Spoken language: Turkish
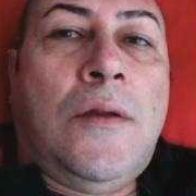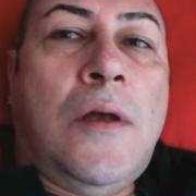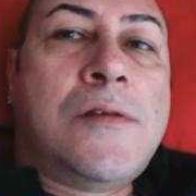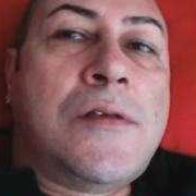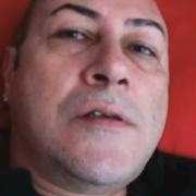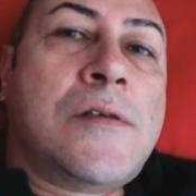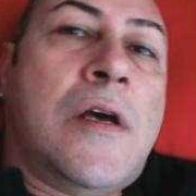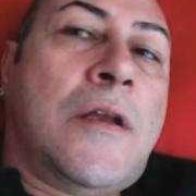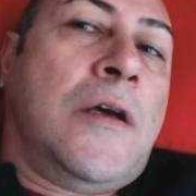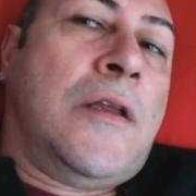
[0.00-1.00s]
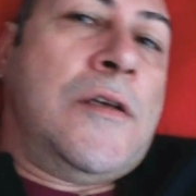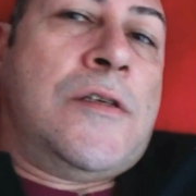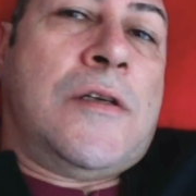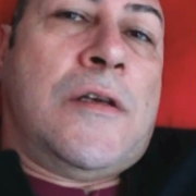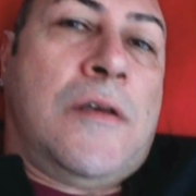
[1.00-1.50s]
Nasılsınız
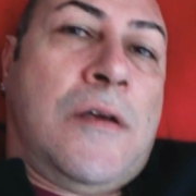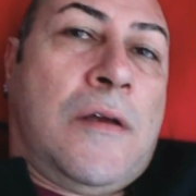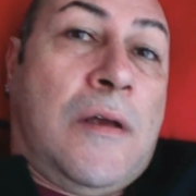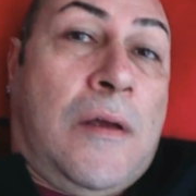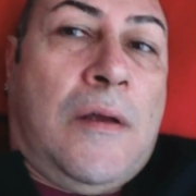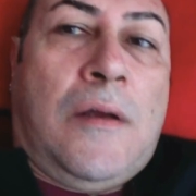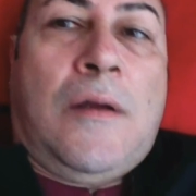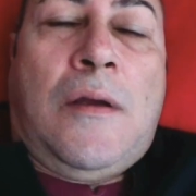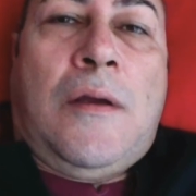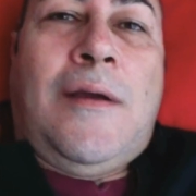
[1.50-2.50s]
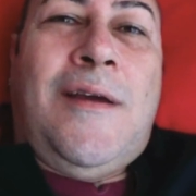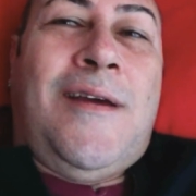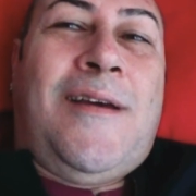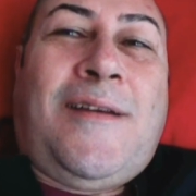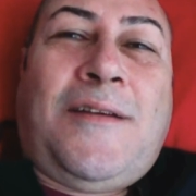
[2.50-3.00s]
arkadaşlar?
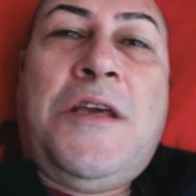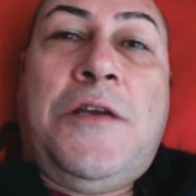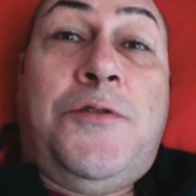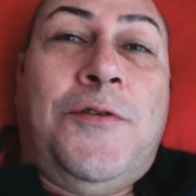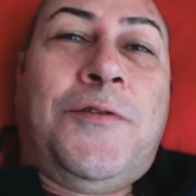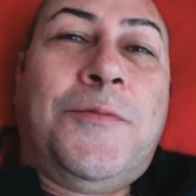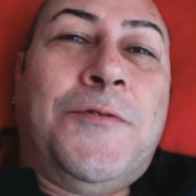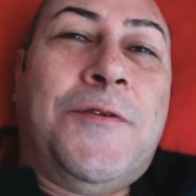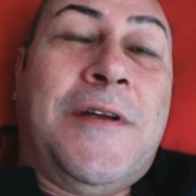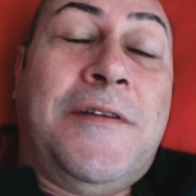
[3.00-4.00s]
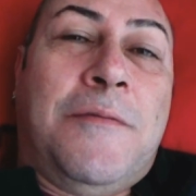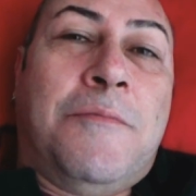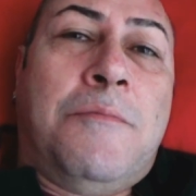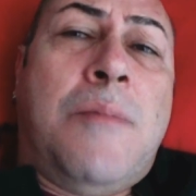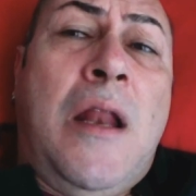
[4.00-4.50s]
He, geçiyordum
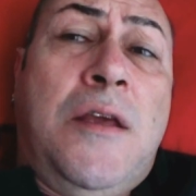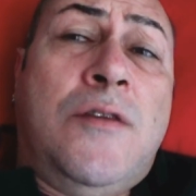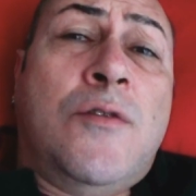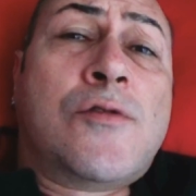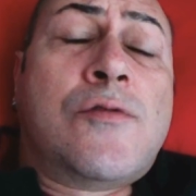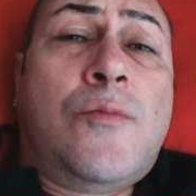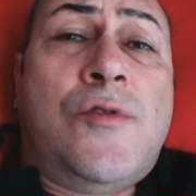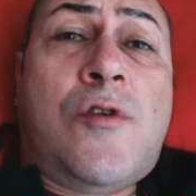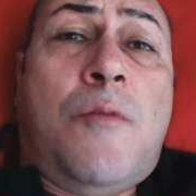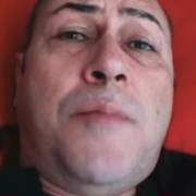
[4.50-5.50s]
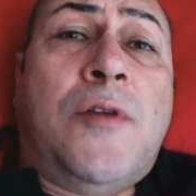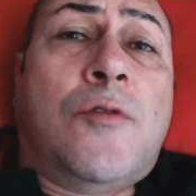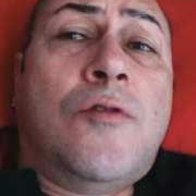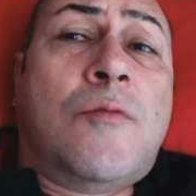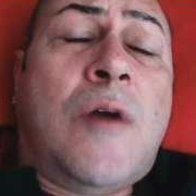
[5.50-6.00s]
uğradım. Belki de uzun bir sohbet
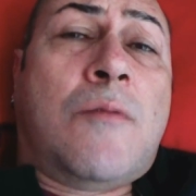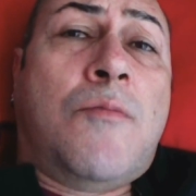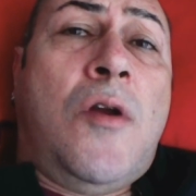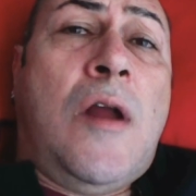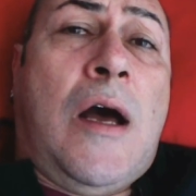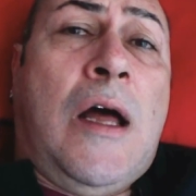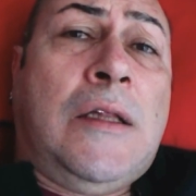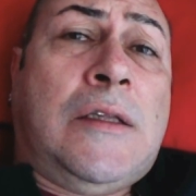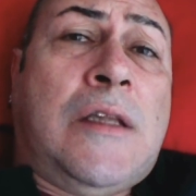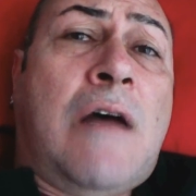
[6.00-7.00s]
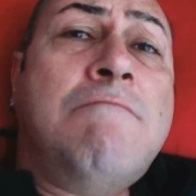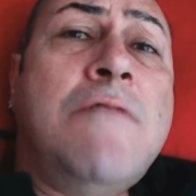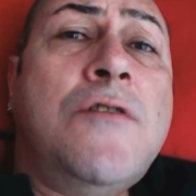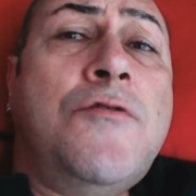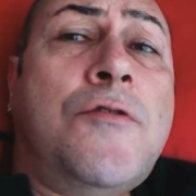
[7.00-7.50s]
olur. Bak böyle alttan
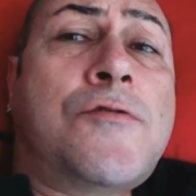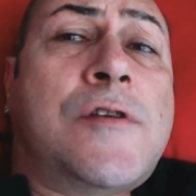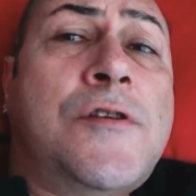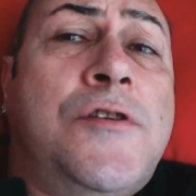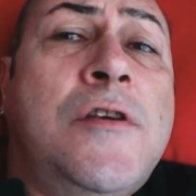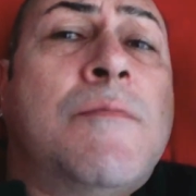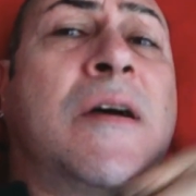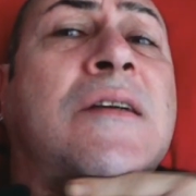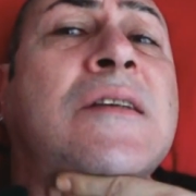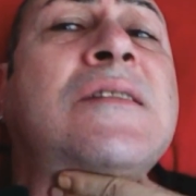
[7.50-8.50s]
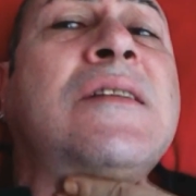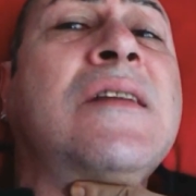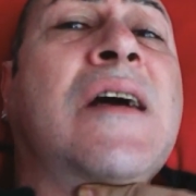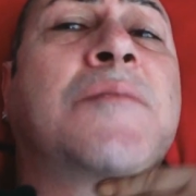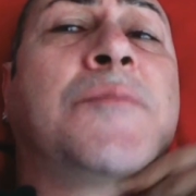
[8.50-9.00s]
veriyoruz açıyı. Bak
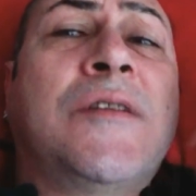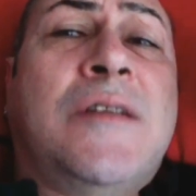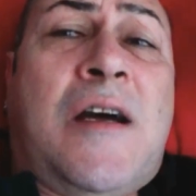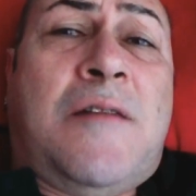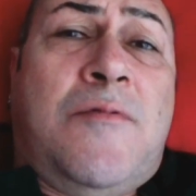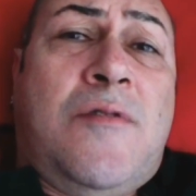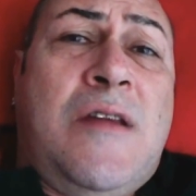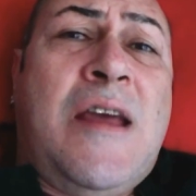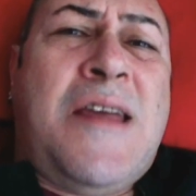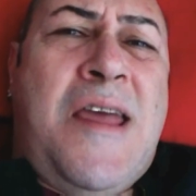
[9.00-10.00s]
gıdılar mıdılar böyle.